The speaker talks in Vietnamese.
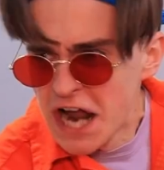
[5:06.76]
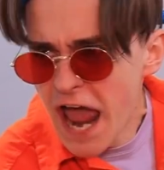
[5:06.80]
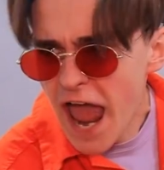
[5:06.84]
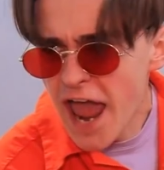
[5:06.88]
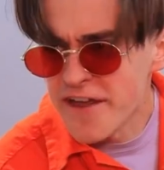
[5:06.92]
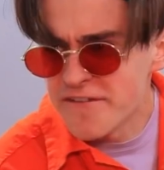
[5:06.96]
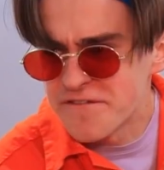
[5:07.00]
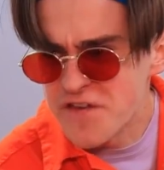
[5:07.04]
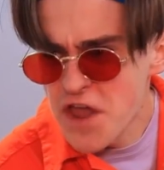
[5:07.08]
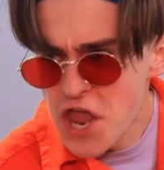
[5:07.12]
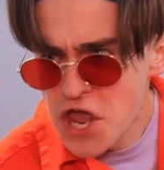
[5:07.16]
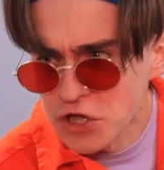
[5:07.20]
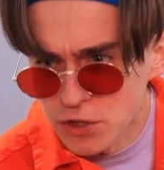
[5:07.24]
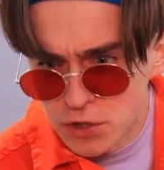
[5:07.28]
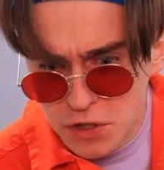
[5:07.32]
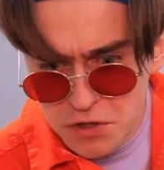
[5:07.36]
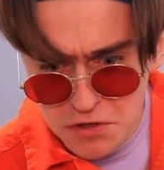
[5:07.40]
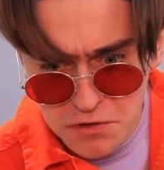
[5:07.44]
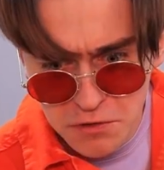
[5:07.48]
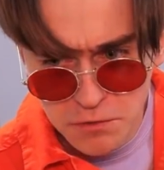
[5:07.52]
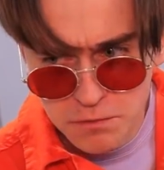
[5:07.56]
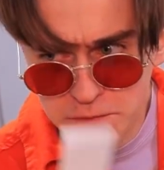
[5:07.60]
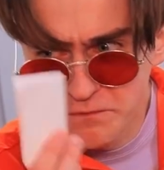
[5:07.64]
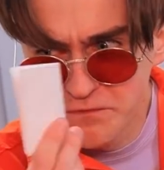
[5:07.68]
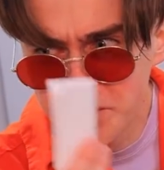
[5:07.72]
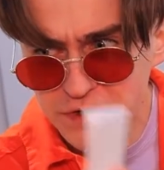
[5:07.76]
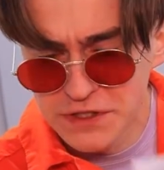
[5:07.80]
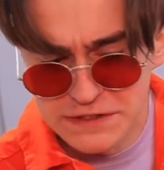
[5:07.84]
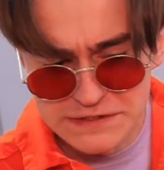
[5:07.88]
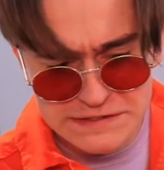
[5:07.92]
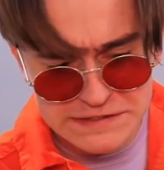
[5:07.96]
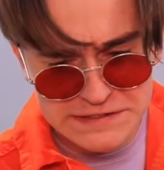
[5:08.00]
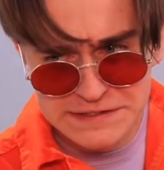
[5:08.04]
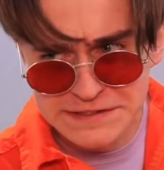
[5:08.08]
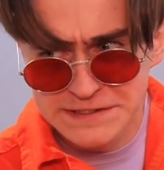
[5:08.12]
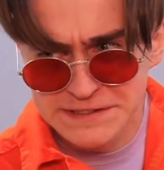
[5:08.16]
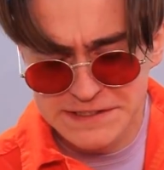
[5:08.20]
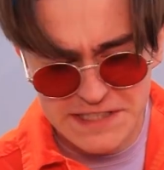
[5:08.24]
Gửi cho anh đó
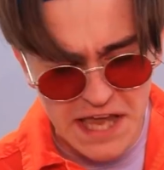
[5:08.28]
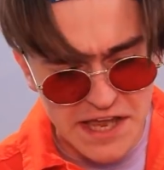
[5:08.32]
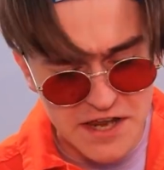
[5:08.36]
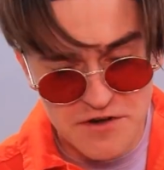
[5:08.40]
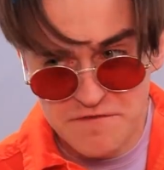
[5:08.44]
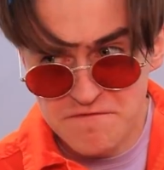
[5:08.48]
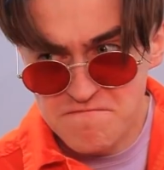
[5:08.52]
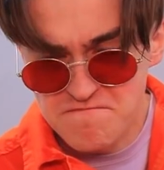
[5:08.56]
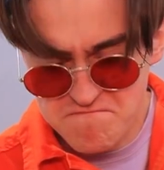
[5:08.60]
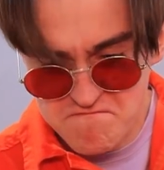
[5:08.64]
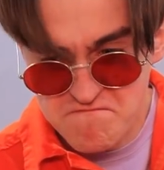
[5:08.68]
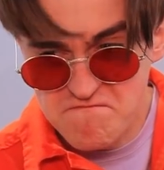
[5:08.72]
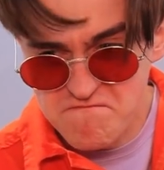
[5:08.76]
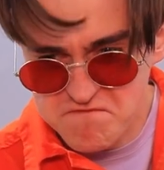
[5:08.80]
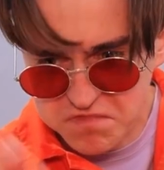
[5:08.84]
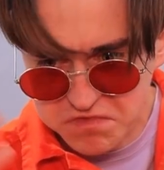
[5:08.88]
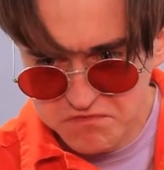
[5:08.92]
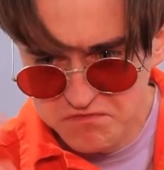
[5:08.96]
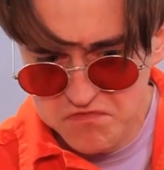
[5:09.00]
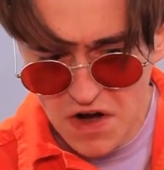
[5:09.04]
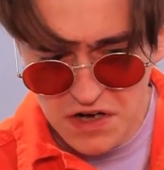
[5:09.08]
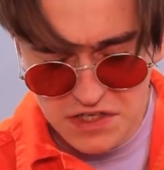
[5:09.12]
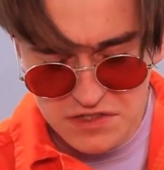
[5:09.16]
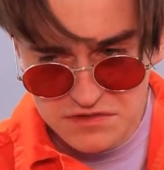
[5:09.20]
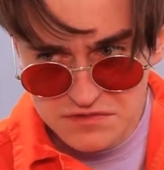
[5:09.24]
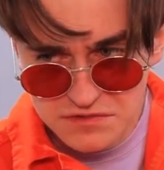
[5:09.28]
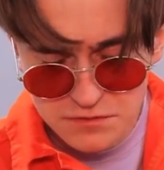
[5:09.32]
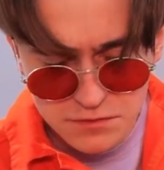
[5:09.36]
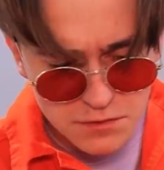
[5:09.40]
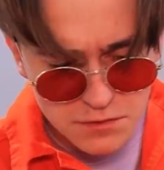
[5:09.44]
Tiếng kêu cứu của anh đã được